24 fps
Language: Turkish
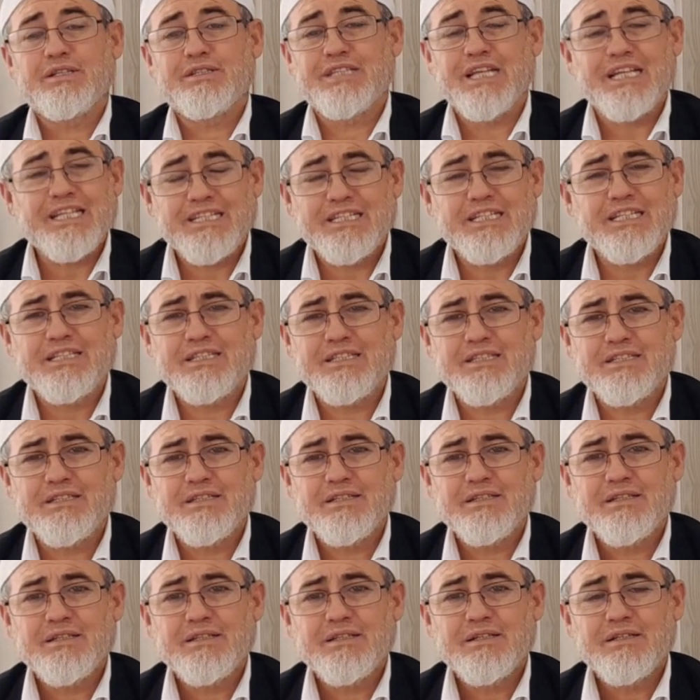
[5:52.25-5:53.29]
Tenkit.
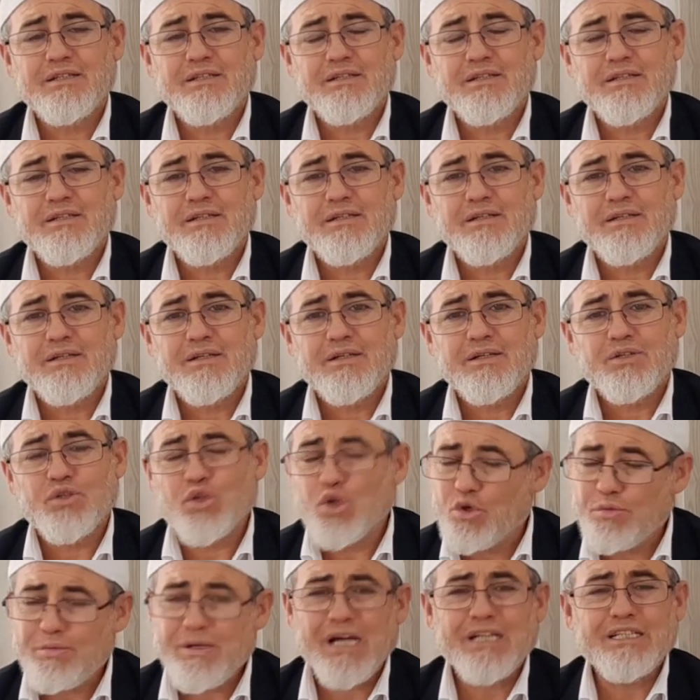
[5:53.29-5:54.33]

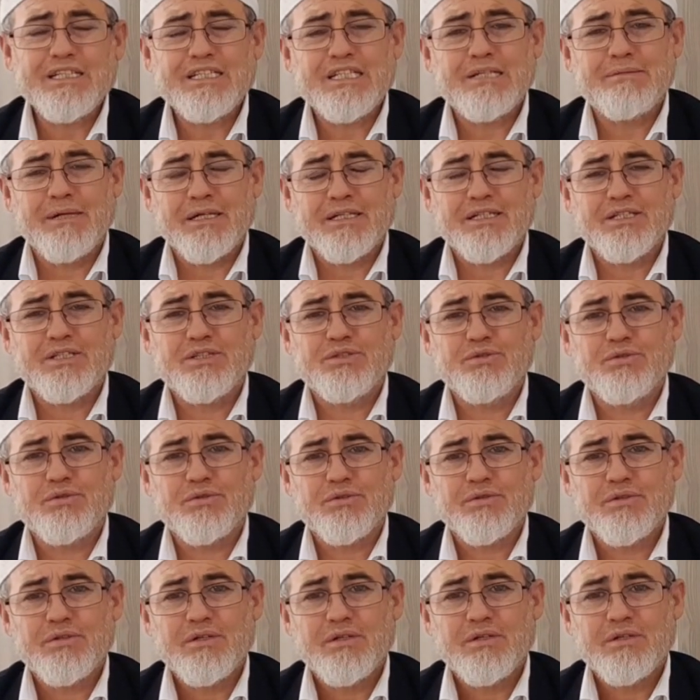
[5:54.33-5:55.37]
Tövbe edin demek istiyor.
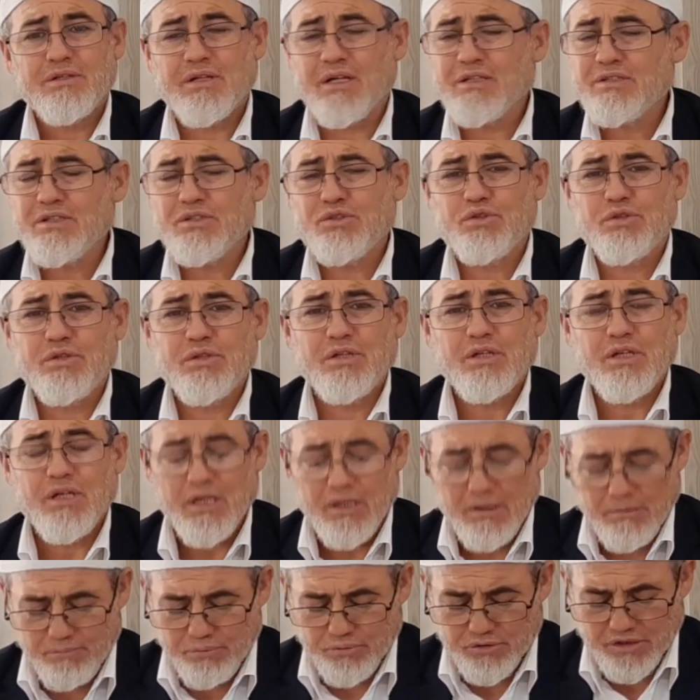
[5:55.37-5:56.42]
Nasıl
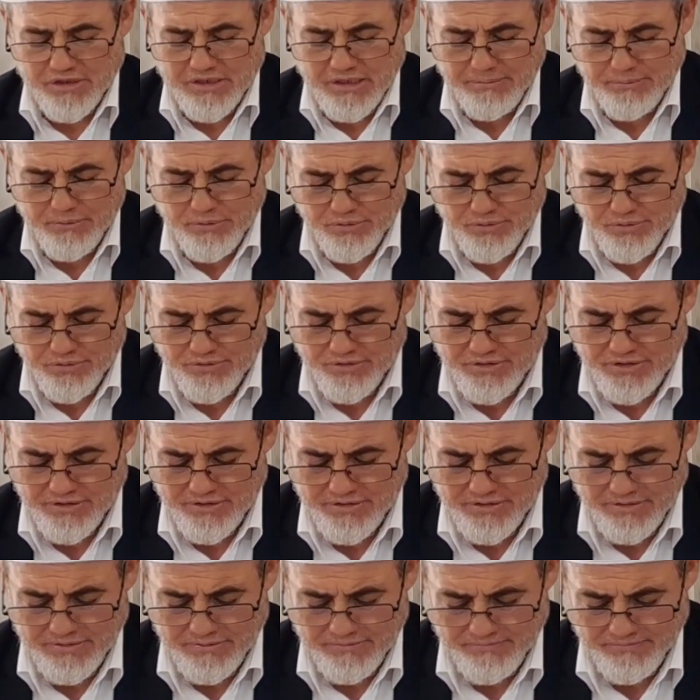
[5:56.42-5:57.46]
puta tapıyorsunuz
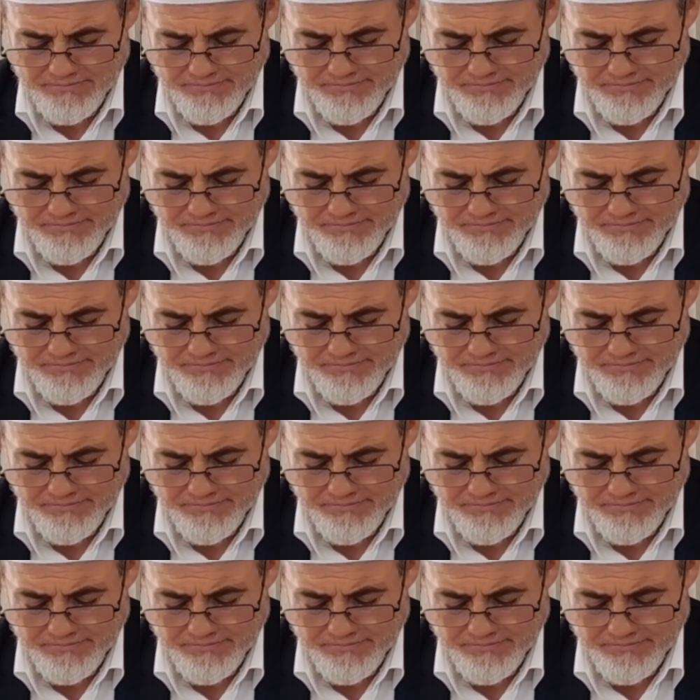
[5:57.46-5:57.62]
siz?